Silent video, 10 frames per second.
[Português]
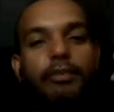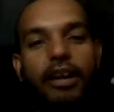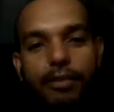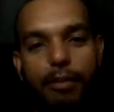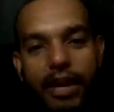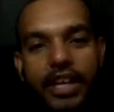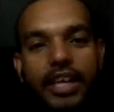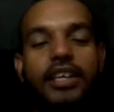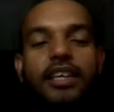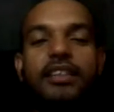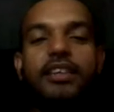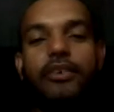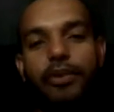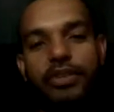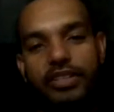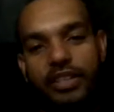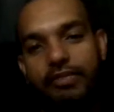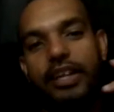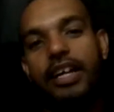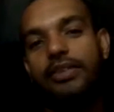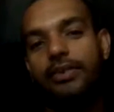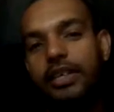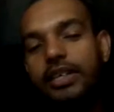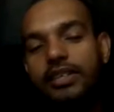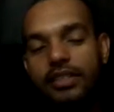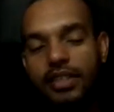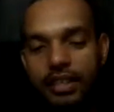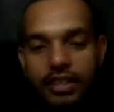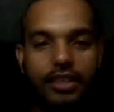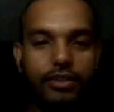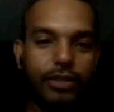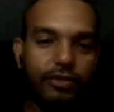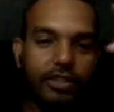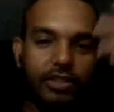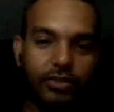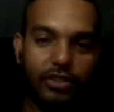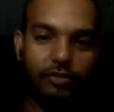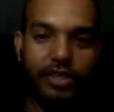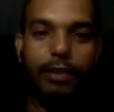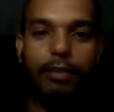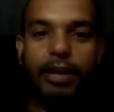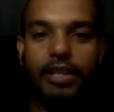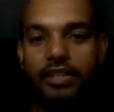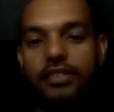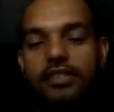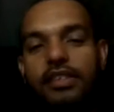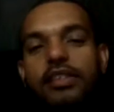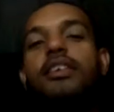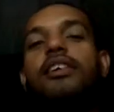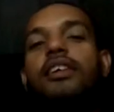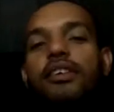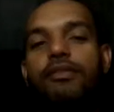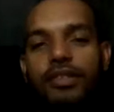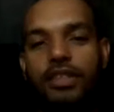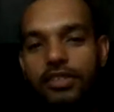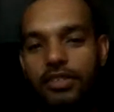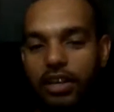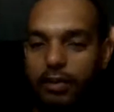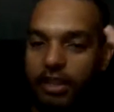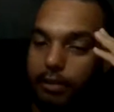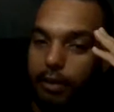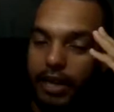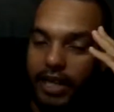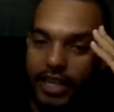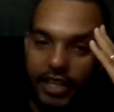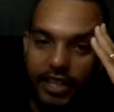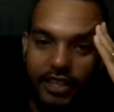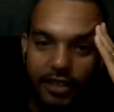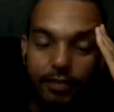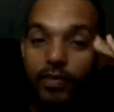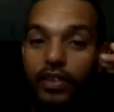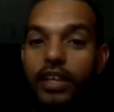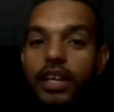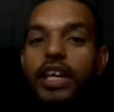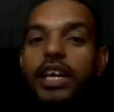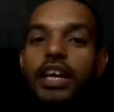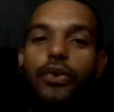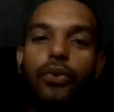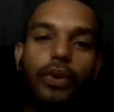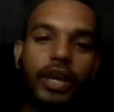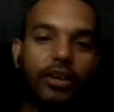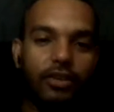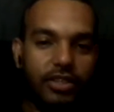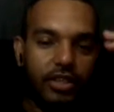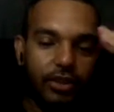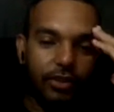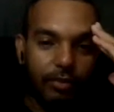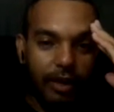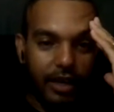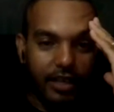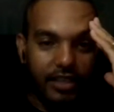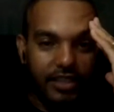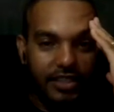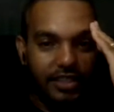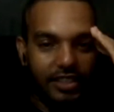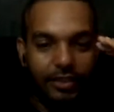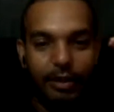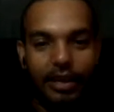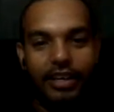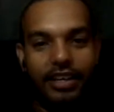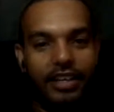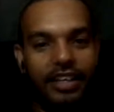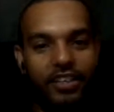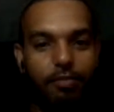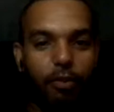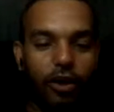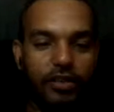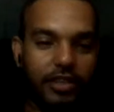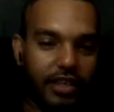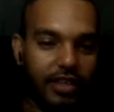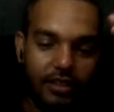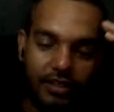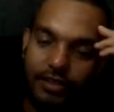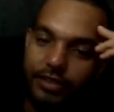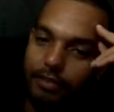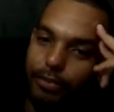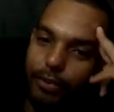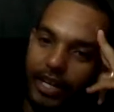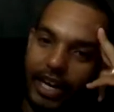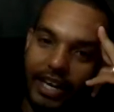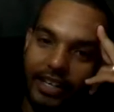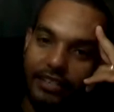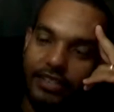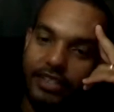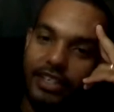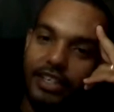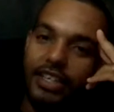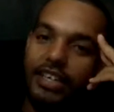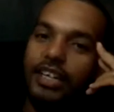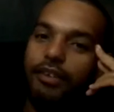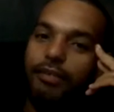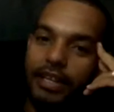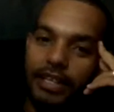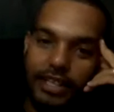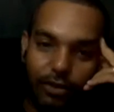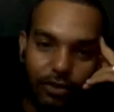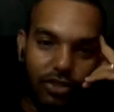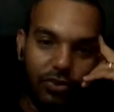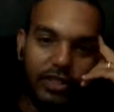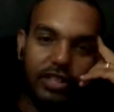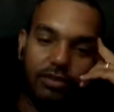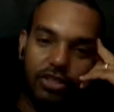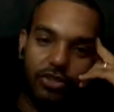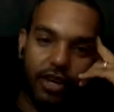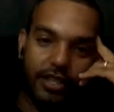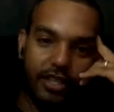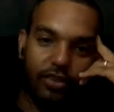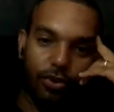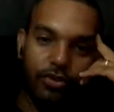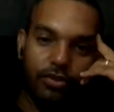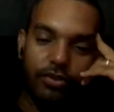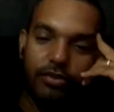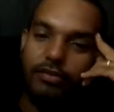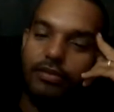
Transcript: sendo mais babaca ainda, como eu já tinha falado antes, né? Que quando você justifica a babaquice, você se torna mais babaca ainda. O Reynolds deu uma, uma resposta, né? Pro cara, falando que ele continua sendo um idiota tosco